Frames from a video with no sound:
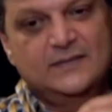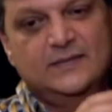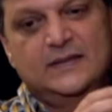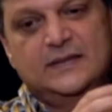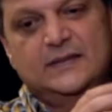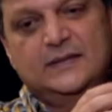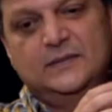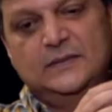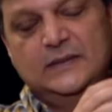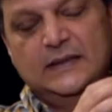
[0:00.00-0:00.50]
वहाँ
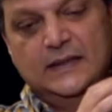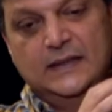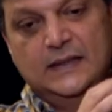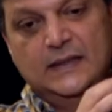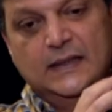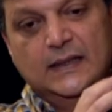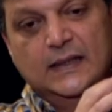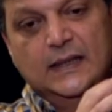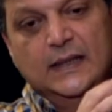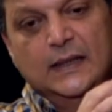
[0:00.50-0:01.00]
से हुआ
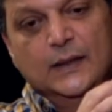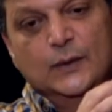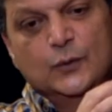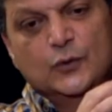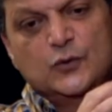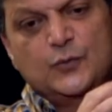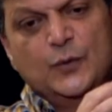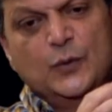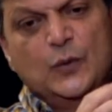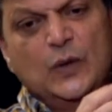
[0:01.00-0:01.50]

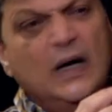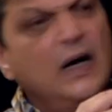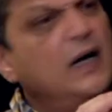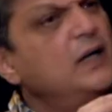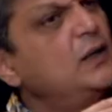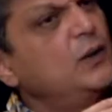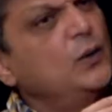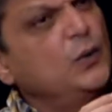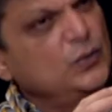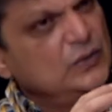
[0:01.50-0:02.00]
उसमें को
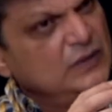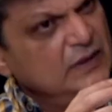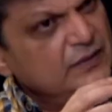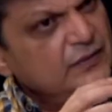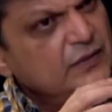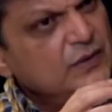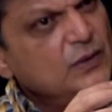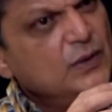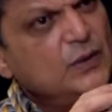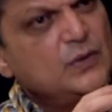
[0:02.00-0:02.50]
आठ लोग थे
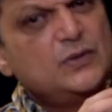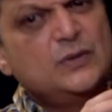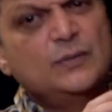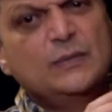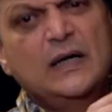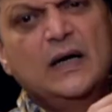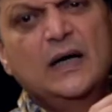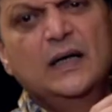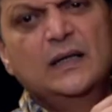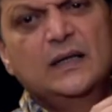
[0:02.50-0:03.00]
फिरदौस
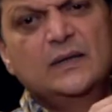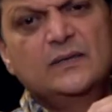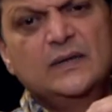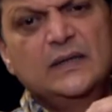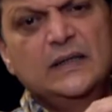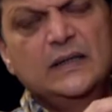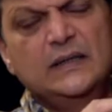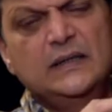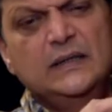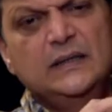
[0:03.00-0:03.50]
जमाल
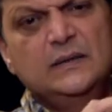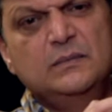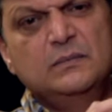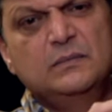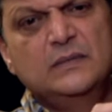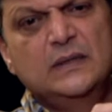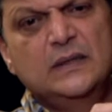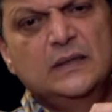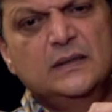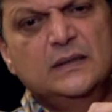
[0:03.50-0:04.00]
अनवर अली
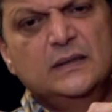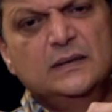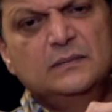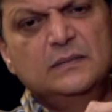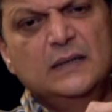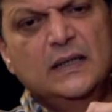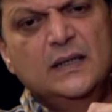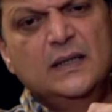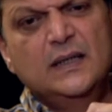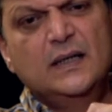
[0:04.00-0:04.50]

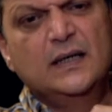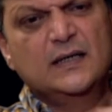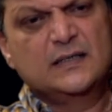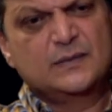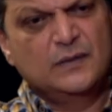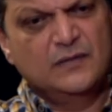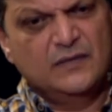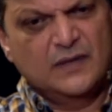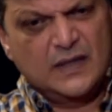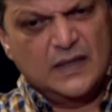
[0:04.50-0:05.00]

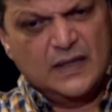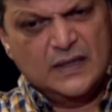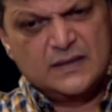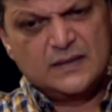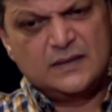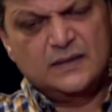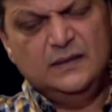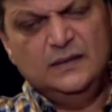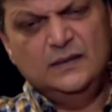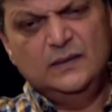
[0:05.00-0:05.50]
असमा
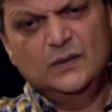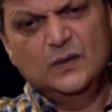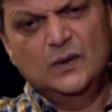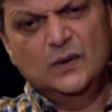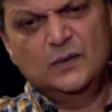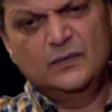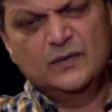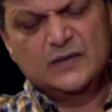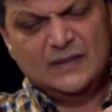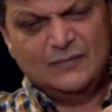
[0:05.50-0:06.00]
वकास थी
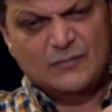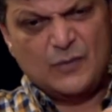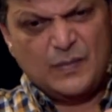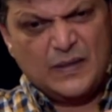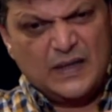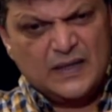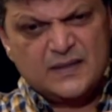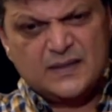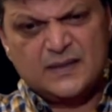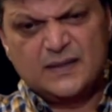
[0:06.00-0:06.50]
और वसीम
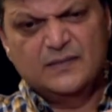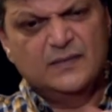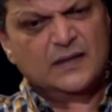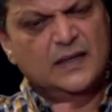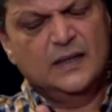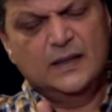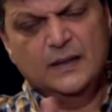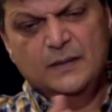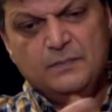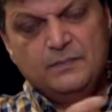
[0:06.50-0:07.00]
अब्बास थे
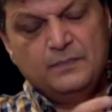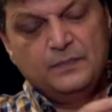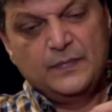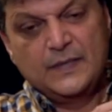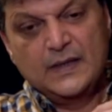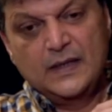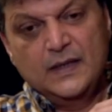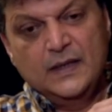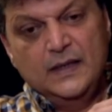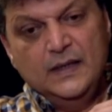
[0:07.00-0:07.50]
वगैरह
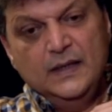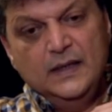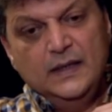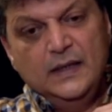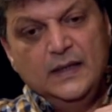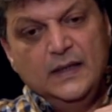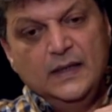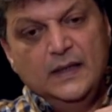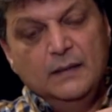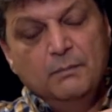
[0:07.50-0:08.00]

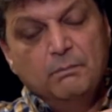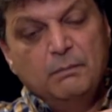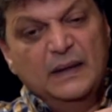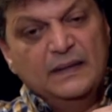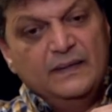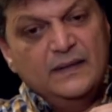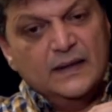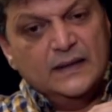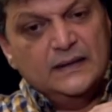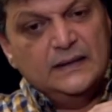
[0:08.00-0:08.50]

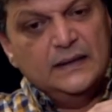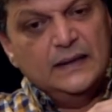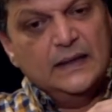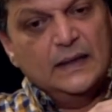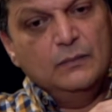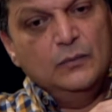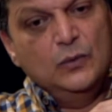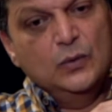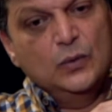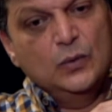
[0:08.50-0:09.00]
पंद्रह दिन
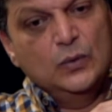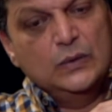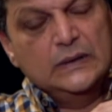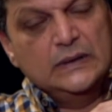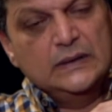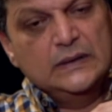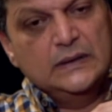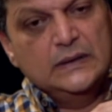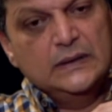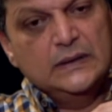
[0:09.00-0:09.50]
हम लोग
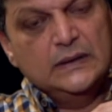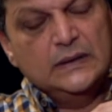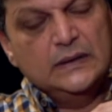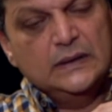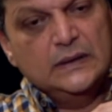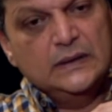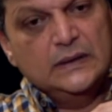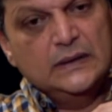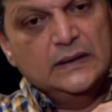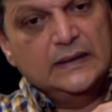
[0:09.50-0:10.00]

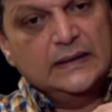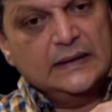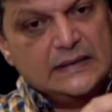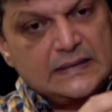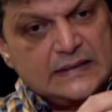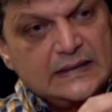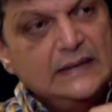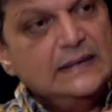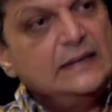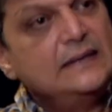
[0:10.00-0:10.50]

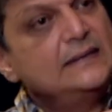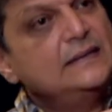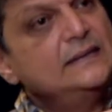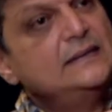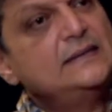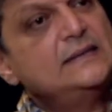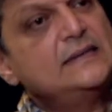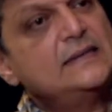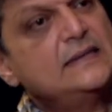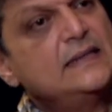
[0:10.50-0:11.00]
रिहर्सल करते
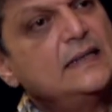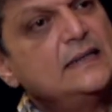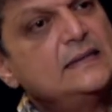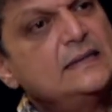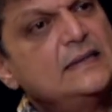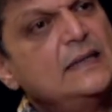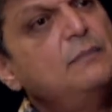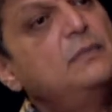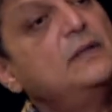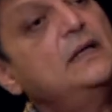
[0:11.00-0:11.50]
थे शहजाद
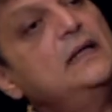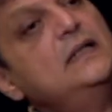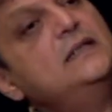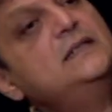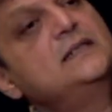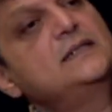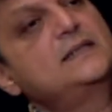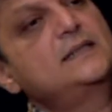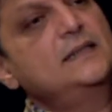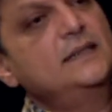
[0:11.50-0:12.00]
साहब
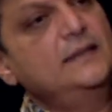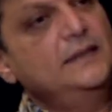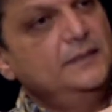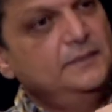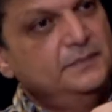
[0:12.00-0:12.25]
रिलीजसली